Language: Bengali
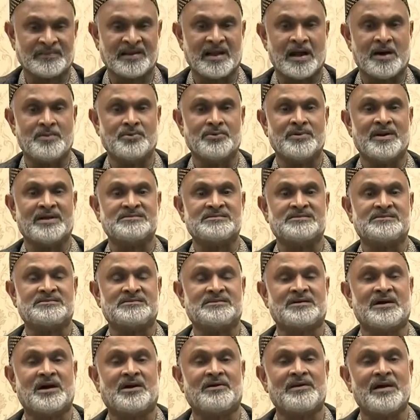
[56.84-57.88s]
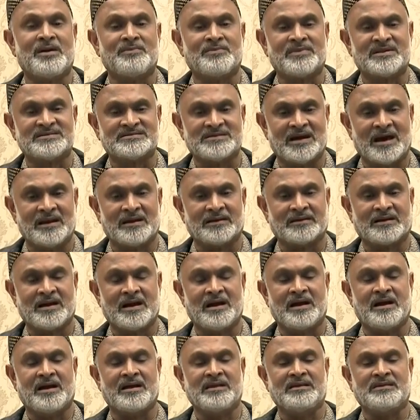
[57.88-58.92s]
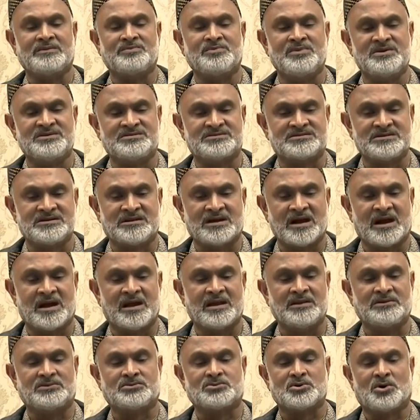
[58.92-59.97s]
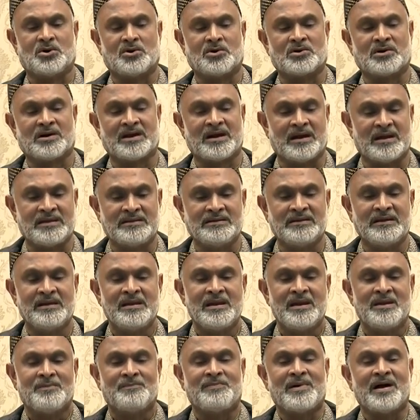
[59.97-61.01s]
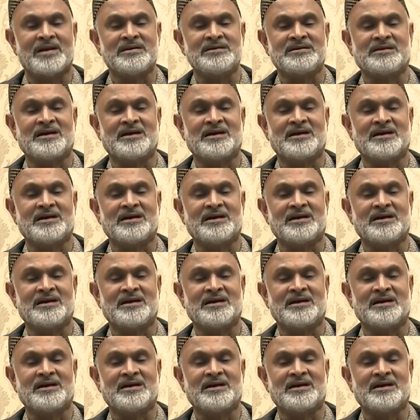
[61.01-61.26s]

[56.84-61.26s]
খাবো না কারণ আমরা ঝাল খাই মিষ্টি খাই টক খাই পানি